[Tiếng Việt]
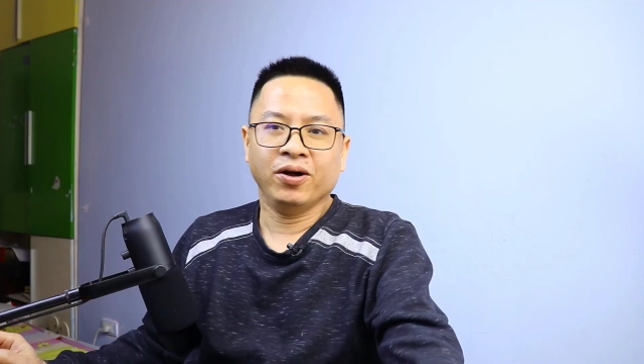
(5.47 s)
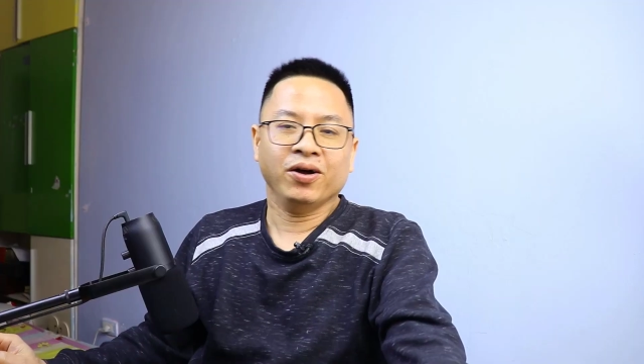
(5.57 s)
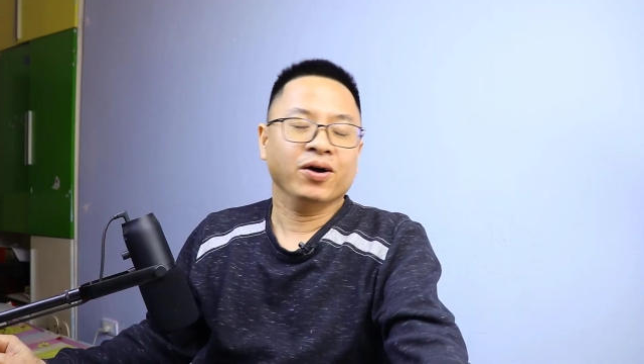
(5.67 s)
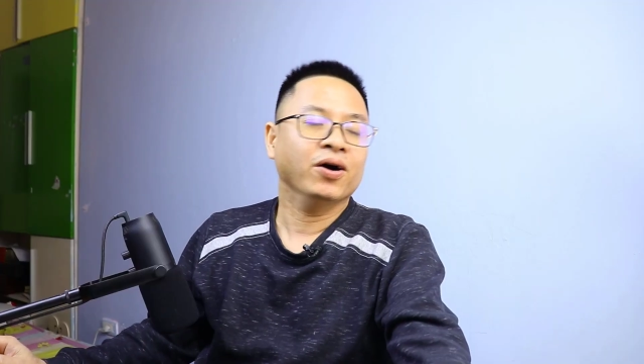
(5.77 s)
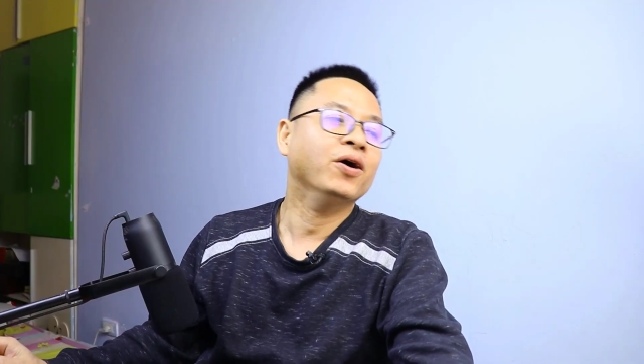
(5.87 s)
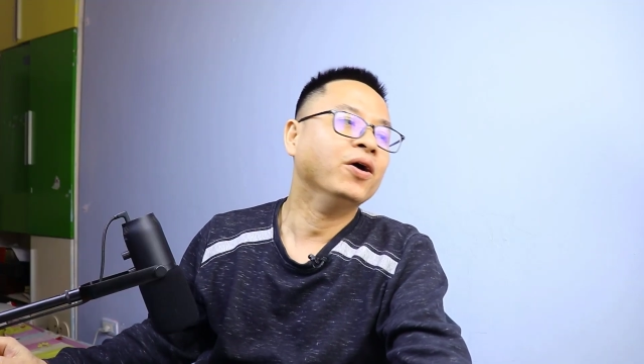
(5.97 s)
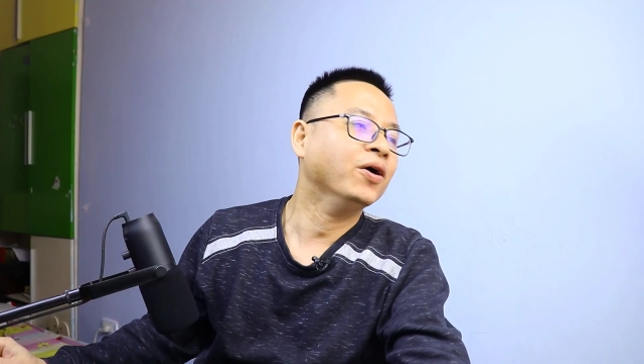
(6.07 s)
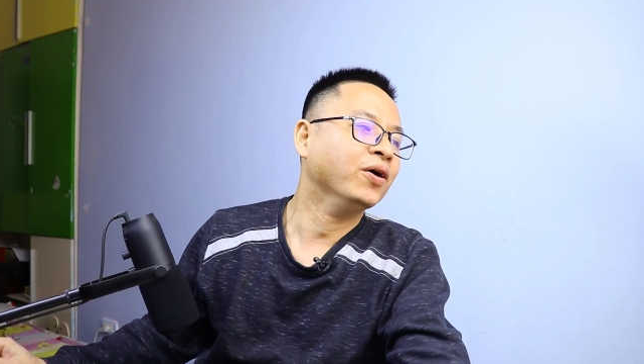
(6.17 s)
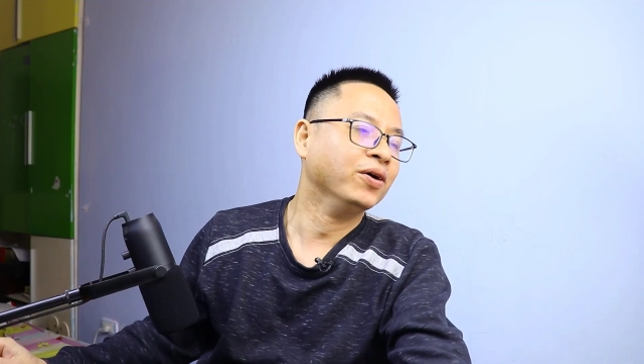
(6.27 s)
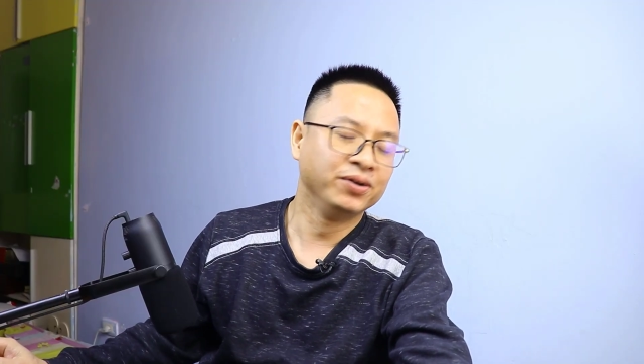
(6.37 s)
à,
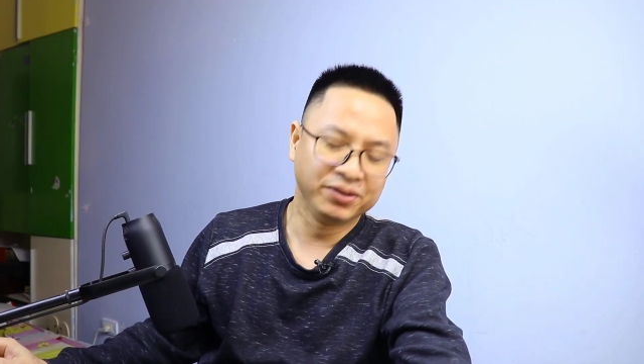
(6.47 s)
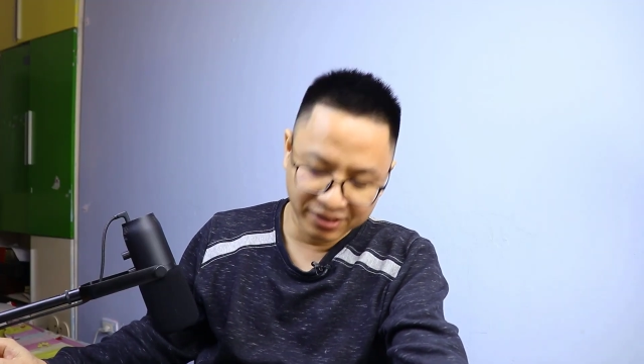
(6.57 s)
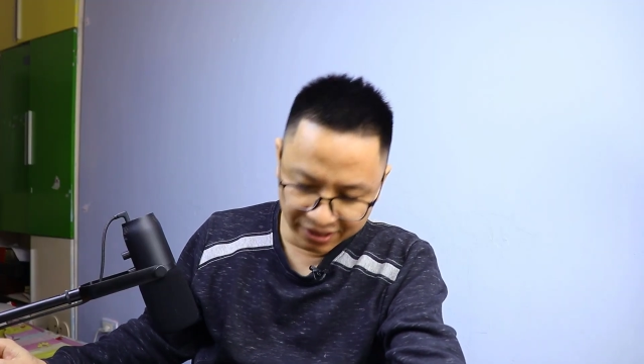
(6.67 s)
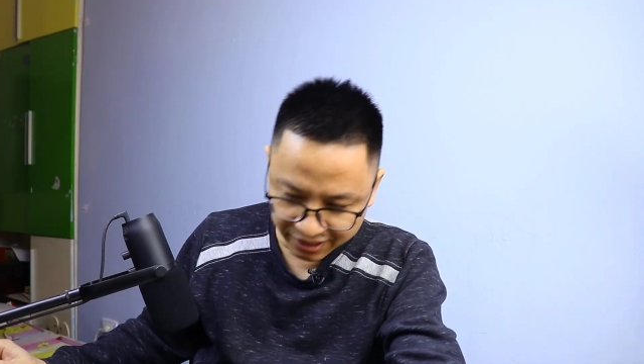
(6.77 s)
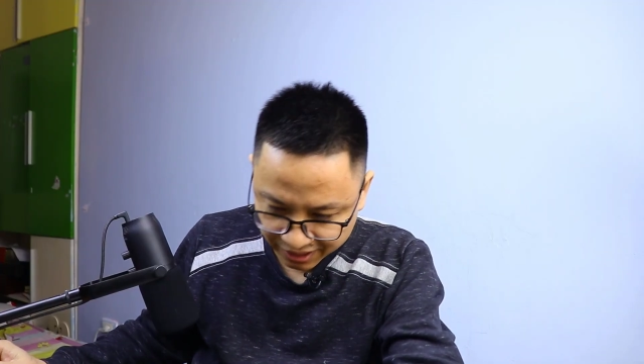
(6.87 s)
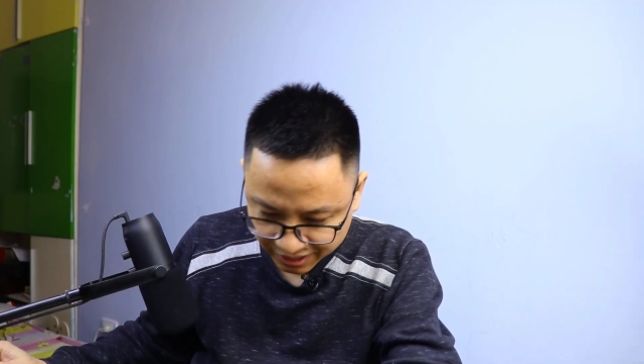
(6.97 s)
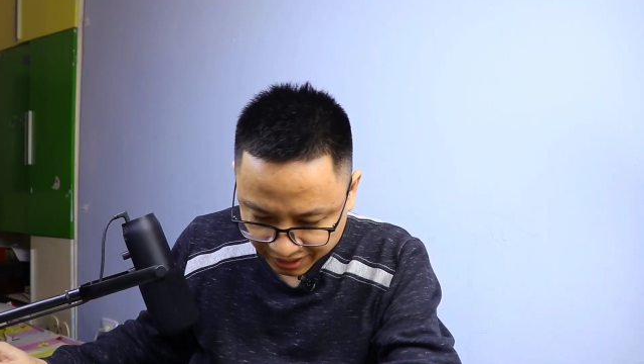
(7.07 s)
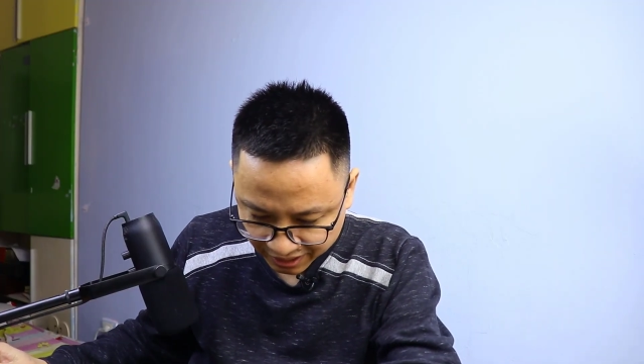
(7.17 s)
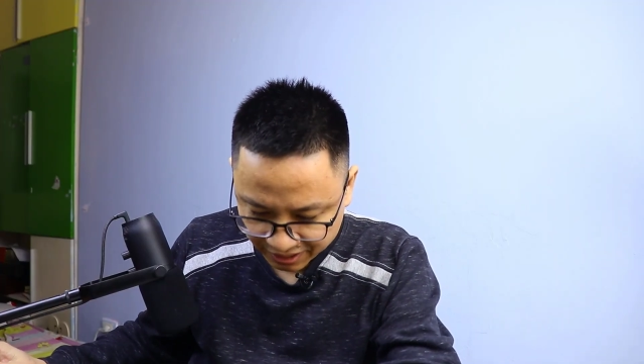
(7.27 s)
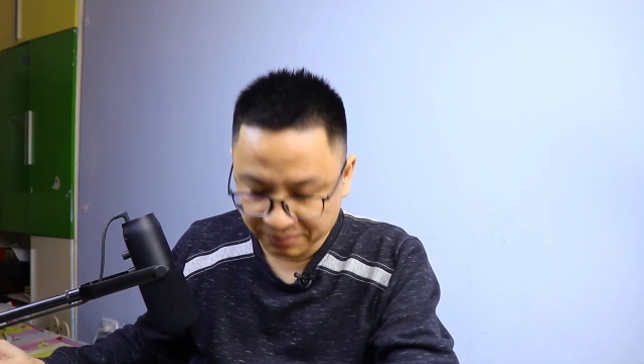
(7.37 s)
với cái tính
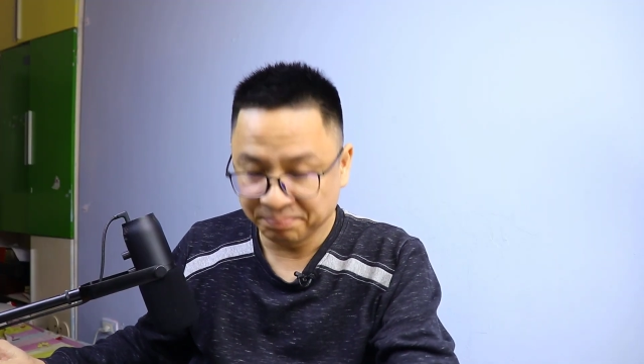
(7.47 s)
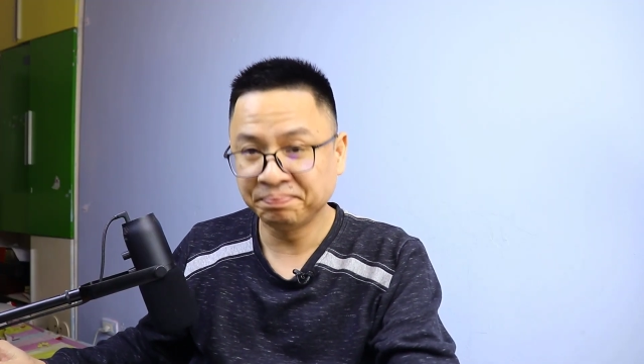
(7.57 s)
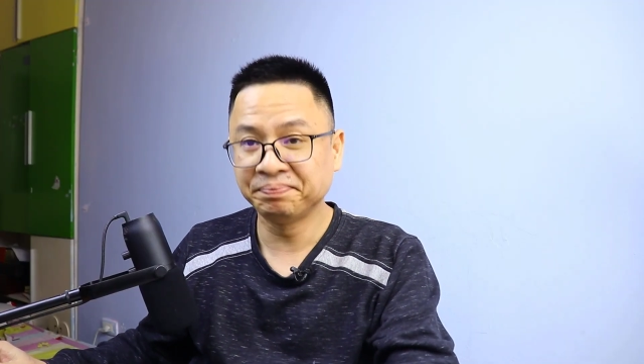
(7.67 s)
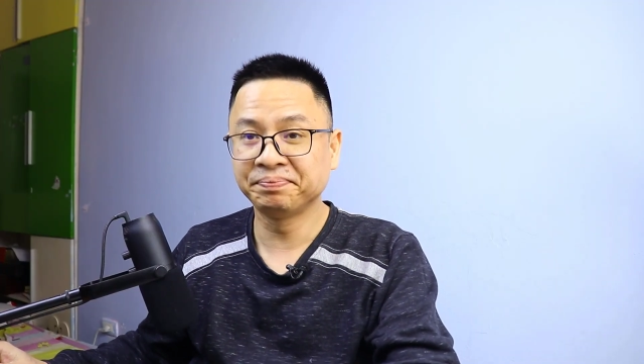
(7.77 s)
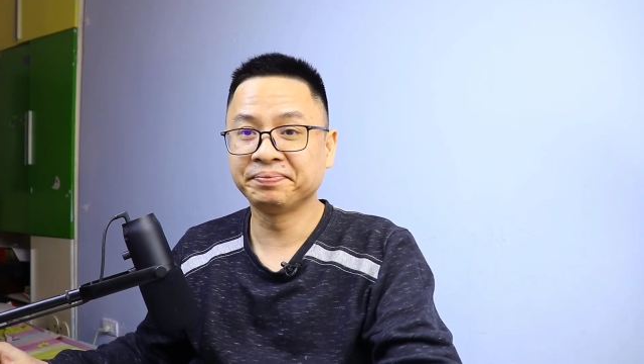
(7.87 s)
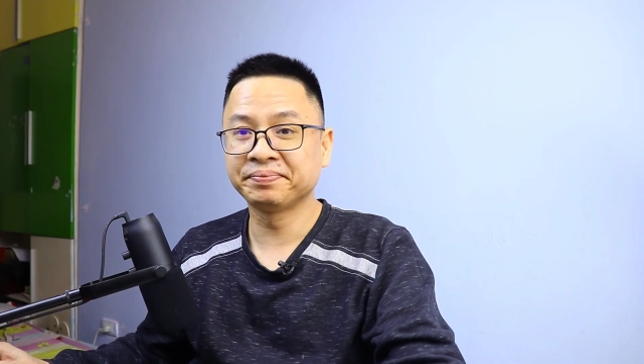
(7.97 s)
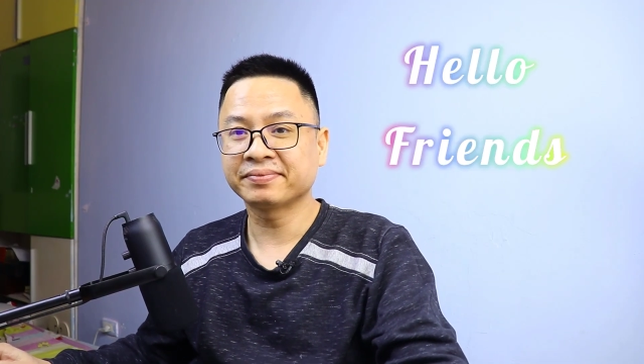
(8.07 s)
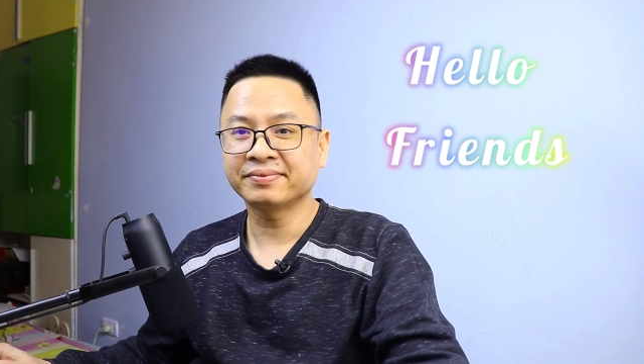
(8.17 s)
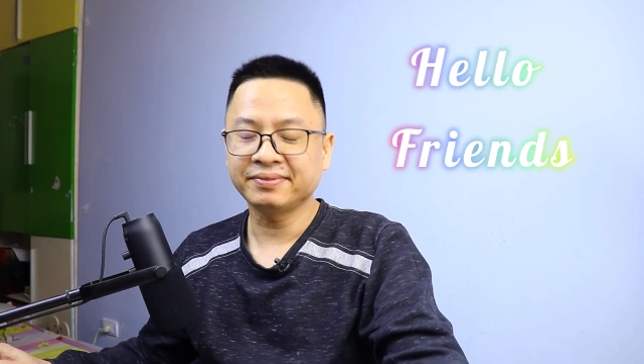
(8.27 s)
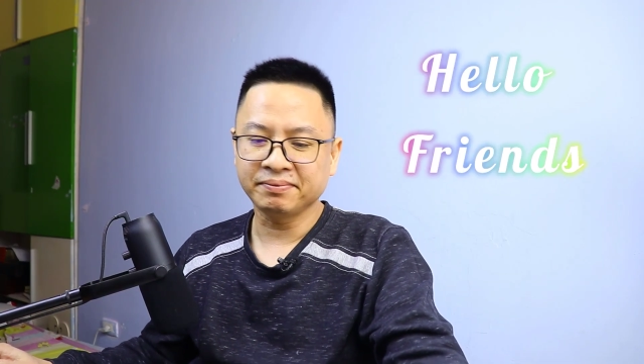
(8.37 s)
năng motion tracking ở
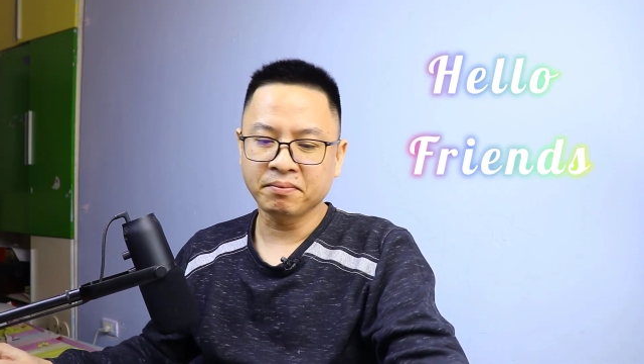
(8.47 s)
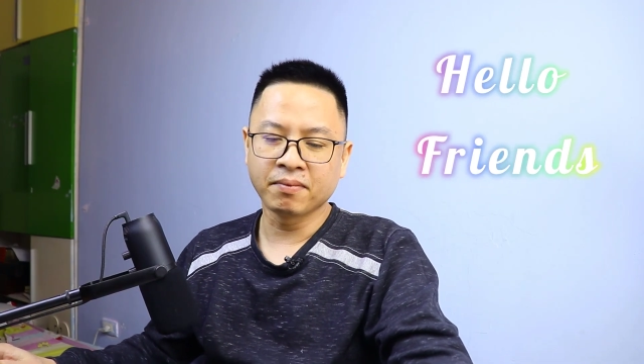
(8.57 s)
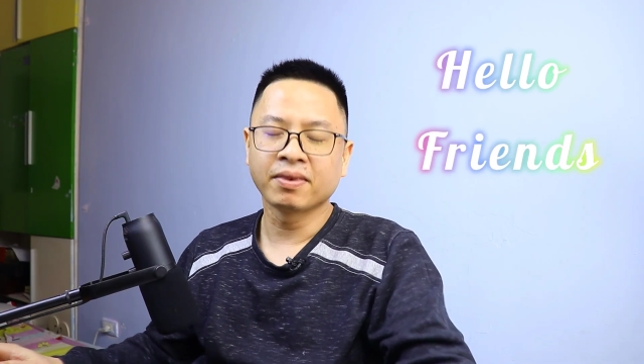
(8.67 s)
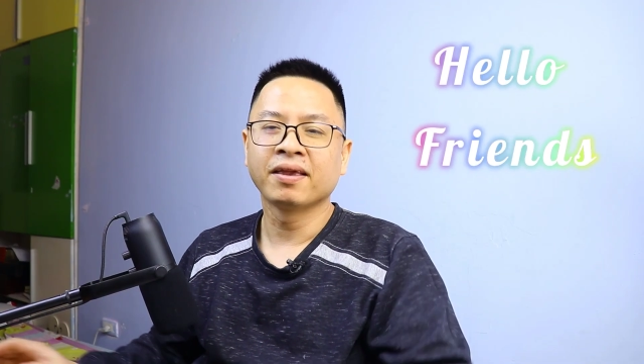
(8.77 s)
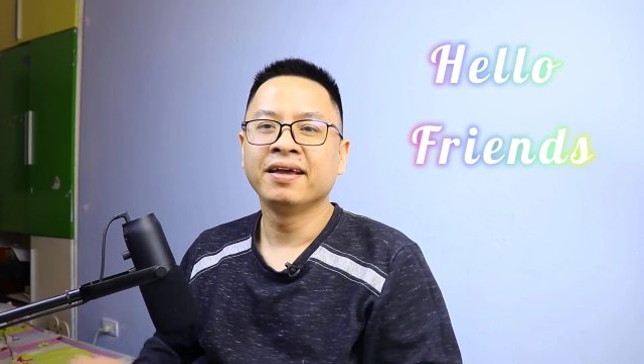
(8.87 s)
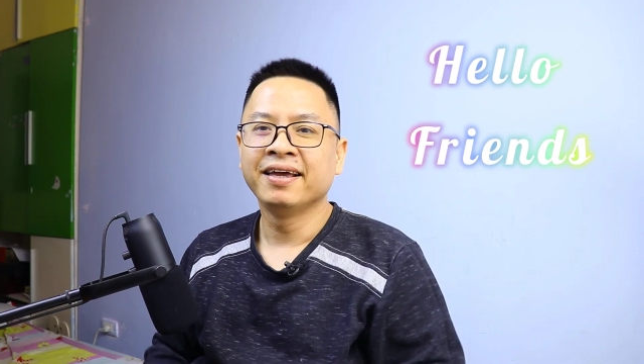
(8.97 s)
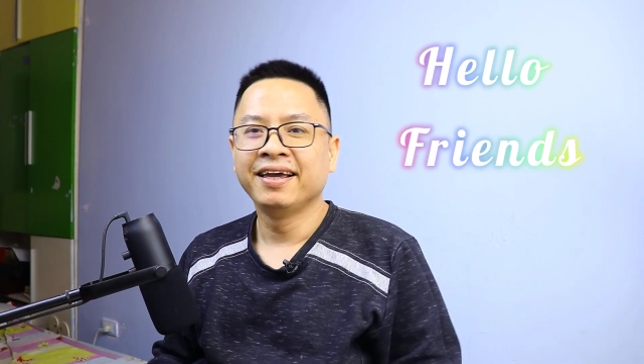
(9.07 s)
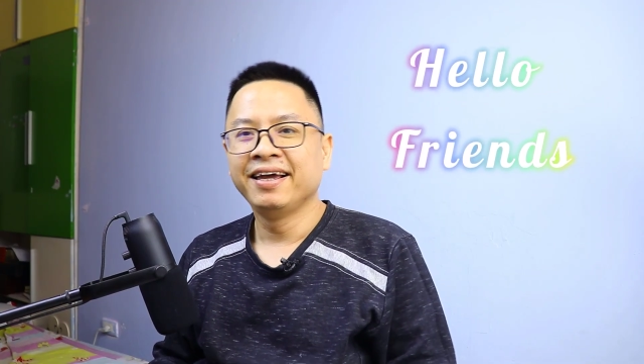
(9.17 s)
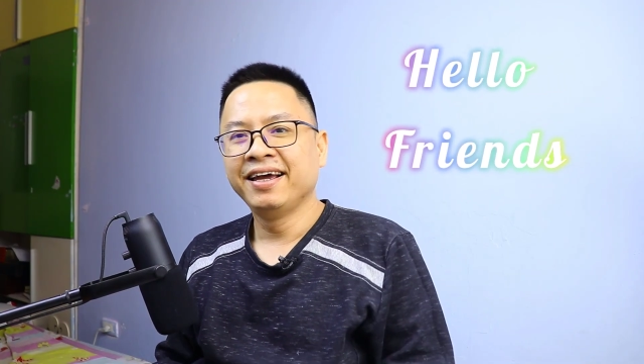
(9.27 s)
phần mềm Filmora mười một.